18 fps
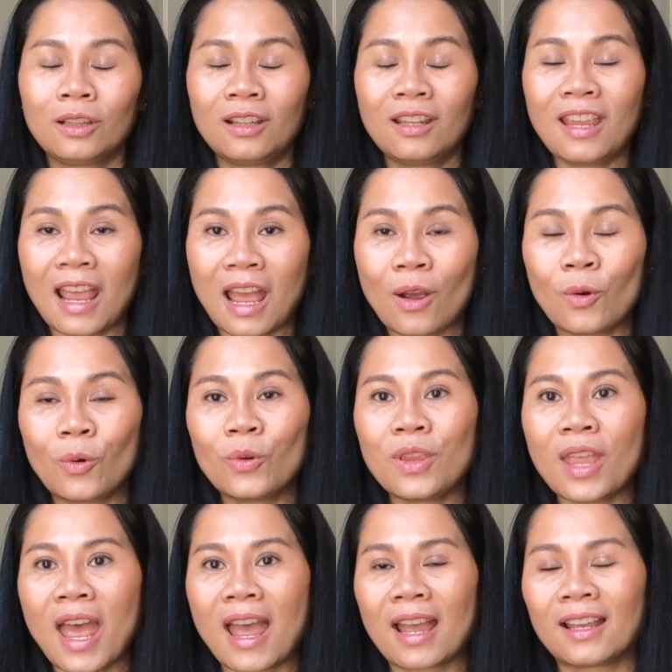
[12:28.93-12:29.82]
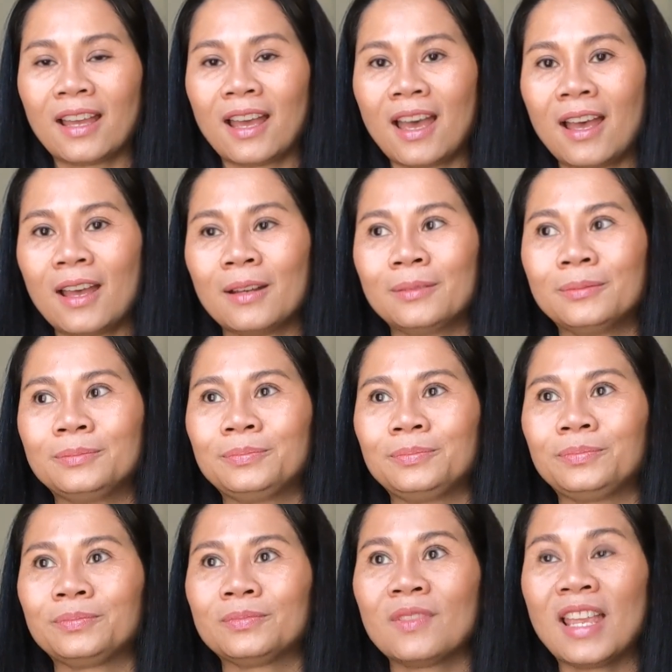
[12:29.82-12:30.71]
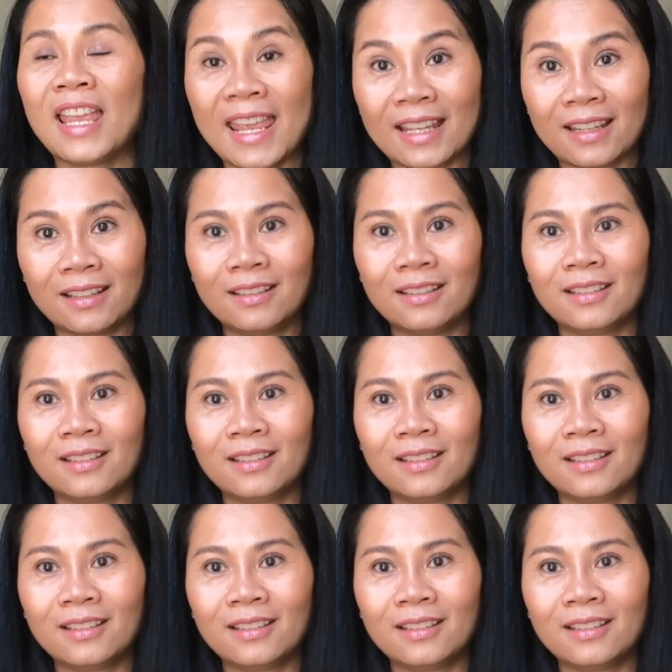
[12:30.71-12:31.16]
ที่เฮาอยากเห็ด